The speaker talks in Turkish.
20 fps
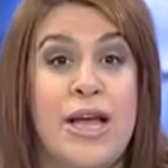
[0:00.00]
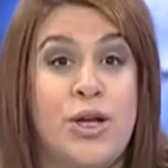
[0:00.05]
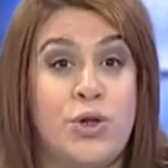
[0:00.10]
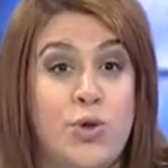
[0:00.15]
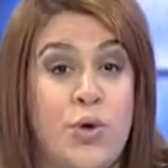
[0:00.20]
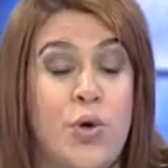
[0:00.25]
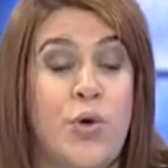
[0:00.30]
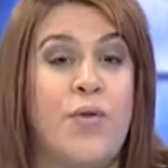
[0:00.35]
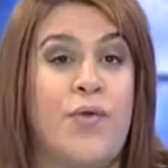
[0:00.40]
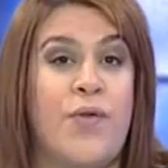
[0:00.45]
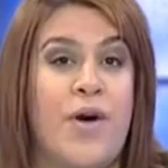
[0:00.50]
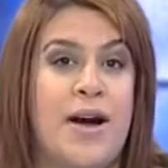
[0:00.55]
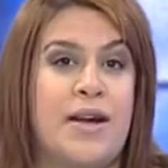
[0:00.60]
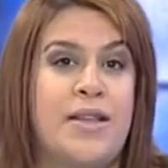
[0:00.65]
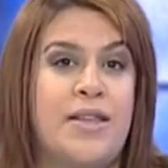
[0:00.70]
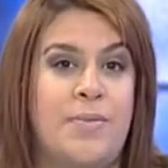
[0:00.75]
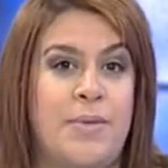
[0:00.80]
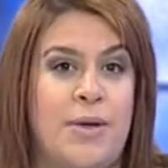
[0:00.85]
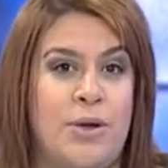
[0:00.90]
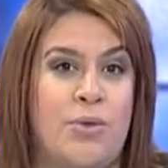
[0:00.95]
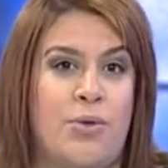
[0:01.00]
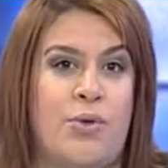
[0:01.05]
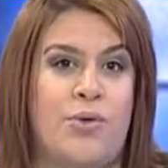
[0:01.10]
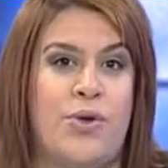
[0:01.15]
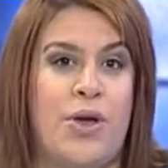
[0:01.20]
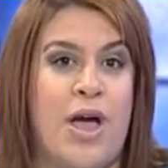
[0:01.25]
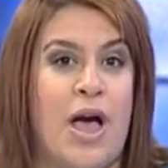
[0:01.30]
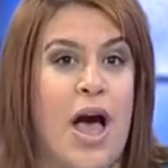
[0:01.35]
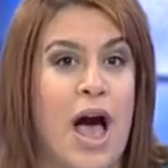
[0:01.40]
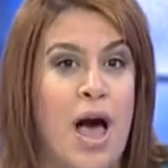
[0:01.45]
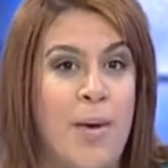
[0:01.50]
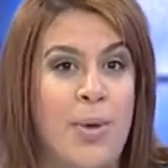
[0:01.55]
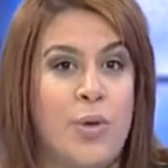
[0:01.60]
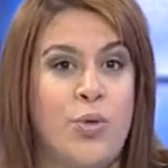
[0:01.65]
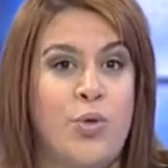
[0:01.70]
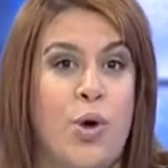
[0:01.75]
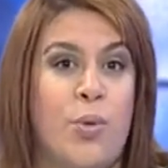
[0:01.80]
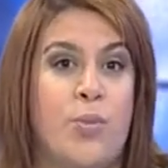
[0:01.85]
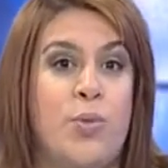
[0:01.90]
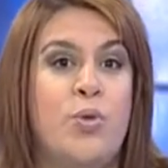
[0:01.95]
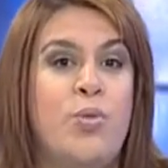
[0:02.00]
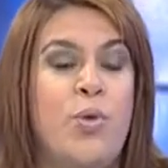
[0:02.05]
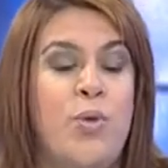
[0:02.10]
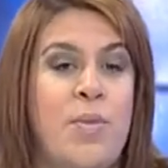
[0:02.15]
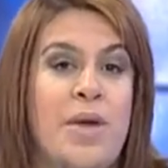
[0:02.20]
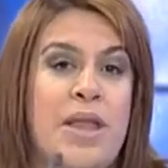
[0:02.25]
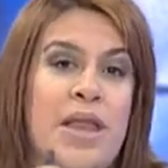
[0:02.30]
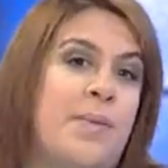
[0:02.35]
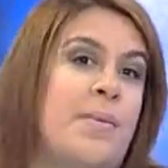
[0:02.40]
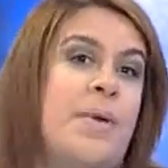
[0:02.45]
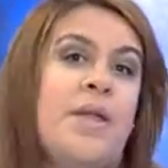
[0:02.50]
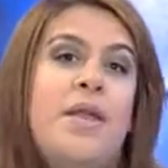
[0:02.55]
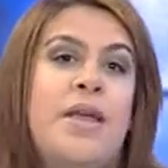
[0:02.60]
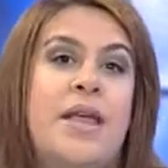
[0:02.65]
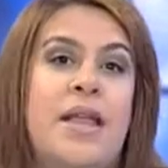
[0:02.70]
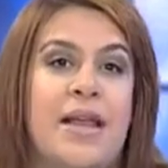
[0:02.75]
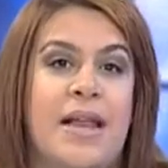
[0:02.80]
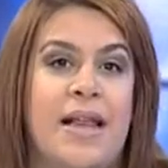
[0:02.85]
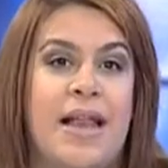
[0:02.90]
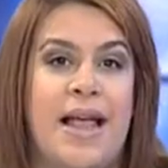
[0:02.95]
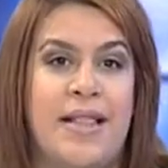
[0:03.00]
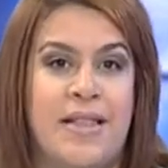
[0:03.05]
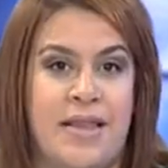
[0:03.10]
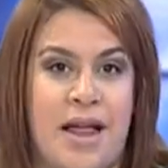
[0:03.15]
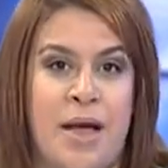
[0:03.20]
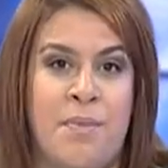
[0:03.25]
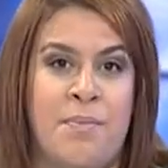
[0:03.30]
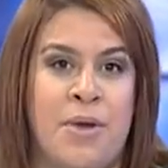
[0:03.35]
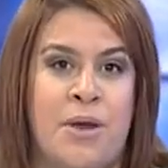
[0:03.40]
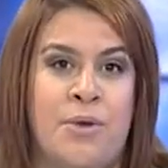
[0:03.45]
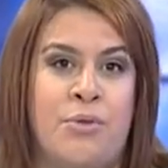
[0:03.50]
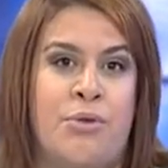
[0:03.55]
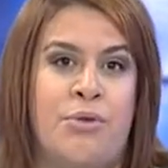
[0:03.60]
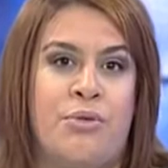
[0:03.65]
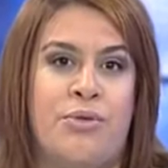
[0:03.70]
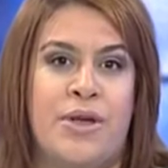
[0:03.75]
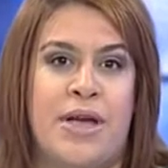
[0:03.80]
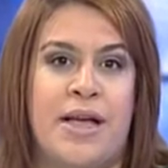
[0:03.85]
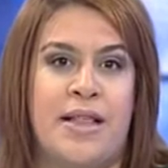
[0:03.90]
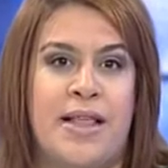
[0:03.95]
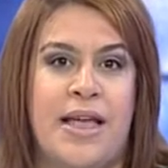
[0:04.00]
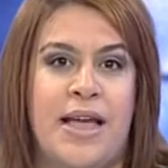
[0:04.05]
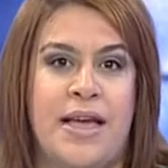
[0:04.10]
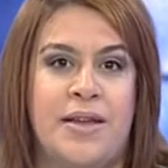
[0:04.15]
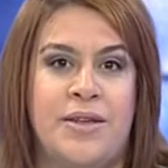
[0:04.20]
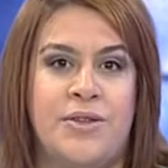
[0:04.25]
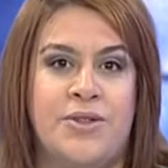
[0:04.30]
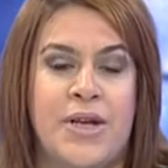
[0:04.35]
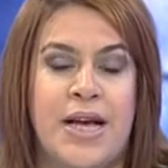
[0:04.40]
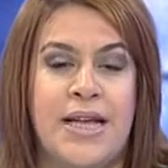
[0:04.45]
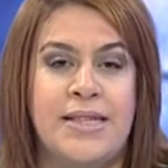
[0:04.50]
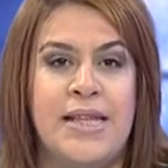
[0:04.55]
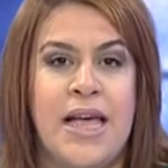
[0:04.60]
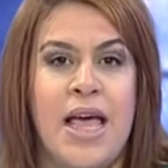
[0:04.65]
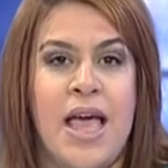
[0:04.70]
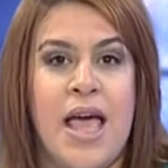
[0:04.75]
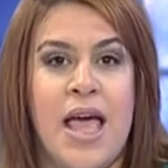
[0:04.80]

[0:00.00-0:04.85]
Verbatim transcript: Çok farklı bir konuya ama toplumu birebir ilgilendiren bir konuya değineceğiz.